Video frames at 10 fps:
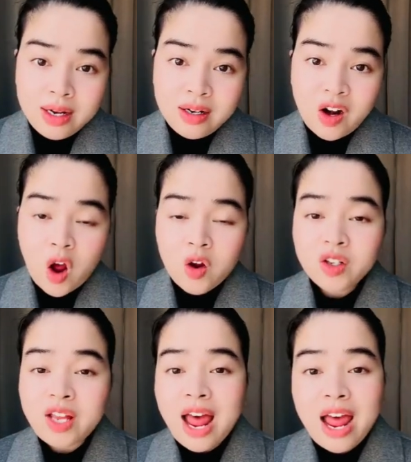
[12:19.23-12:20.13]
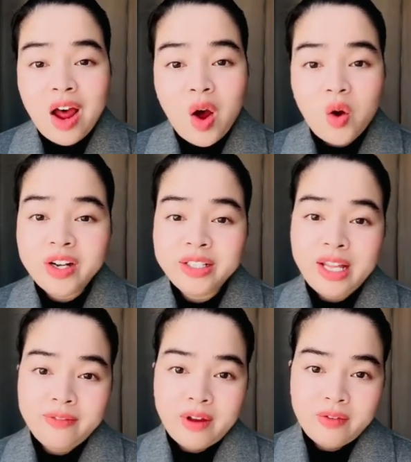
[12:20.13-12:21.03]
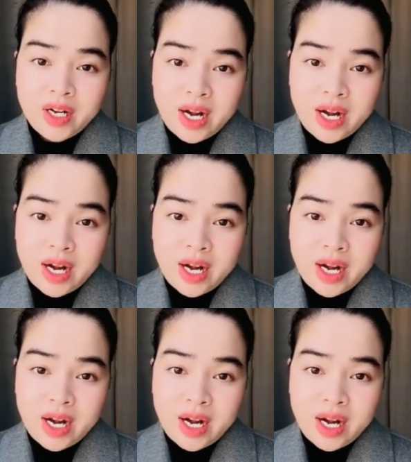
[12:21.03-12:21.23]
nên họ cứ tha hồ gửi tiền về Việt